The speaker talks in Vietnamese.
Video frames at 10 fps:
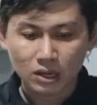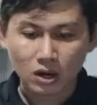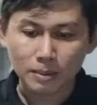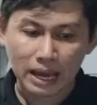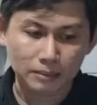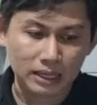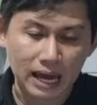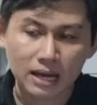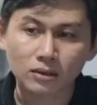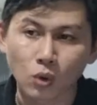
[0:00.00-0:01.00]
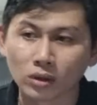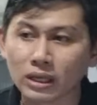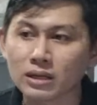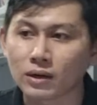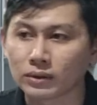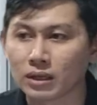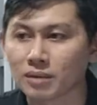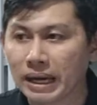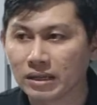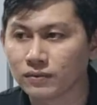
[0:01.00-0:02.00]
Còn các bạn mà đã thuận tiết rồi thì
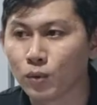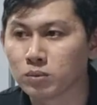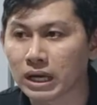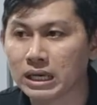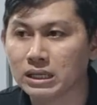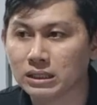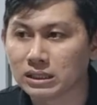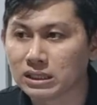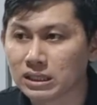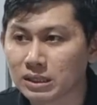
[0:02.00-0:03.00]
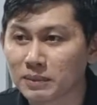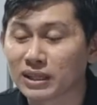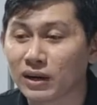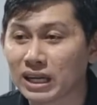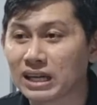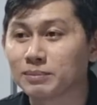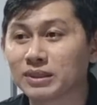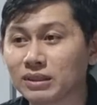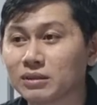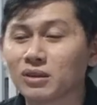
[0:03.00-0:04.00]
các bạn phun cái mình gọi là,
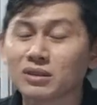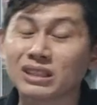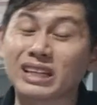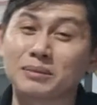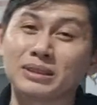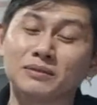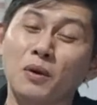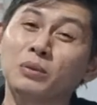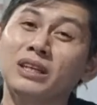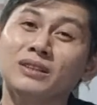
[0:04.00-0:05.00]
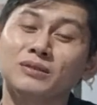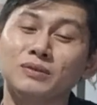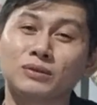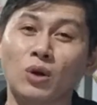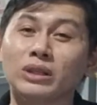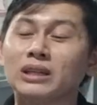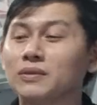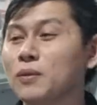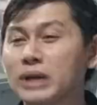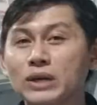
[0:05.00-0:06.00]
mình có nói thế này, mình thuận tiết
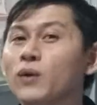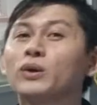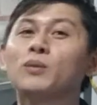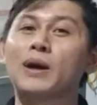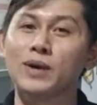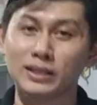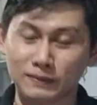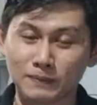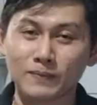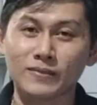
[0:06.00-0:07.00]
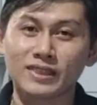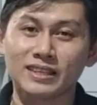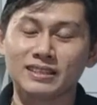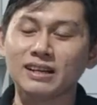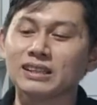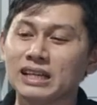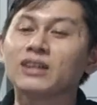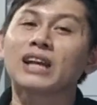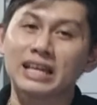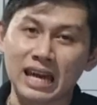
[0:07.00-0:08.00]
thì phun khỉ khui gì cũng đậu hết. Đó
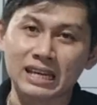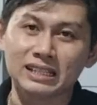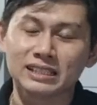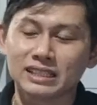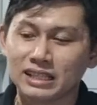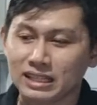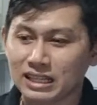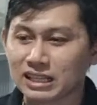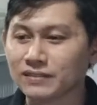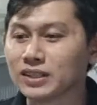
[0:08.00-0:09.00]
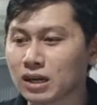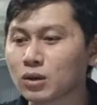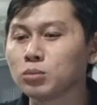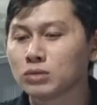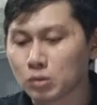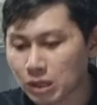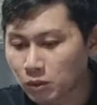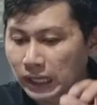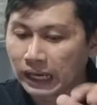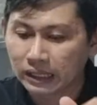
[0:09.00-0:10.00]
thì nó là vậy. Cái vườn đó cũng
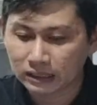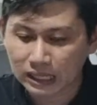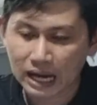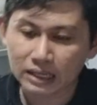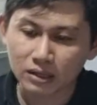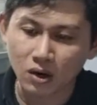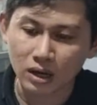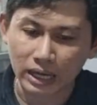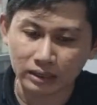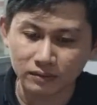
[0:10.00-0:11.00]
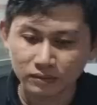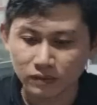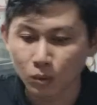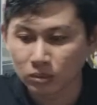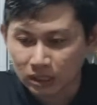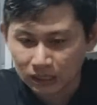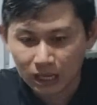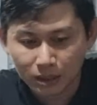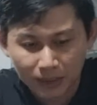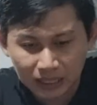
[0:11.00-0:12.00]
không ngoại lệ. Thái cho ảnh phun.
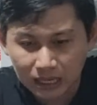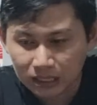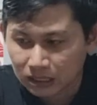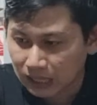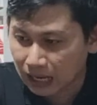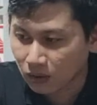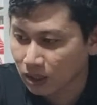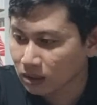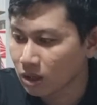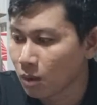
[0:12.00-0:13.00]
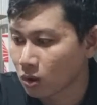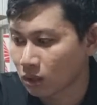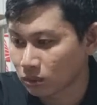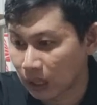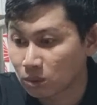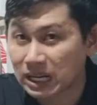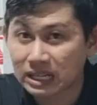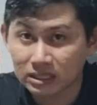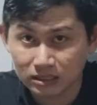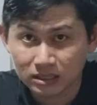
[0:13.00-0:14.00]
Các bạn thấy nè, Thái có rất nhiều bộ đậu
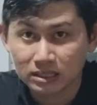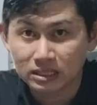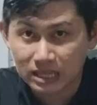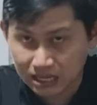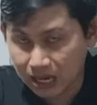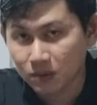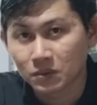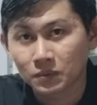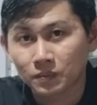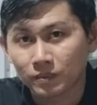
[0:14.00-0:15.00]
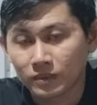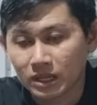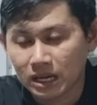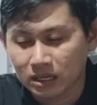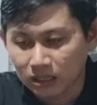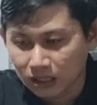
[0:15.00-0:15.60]
trái khác nhau nha.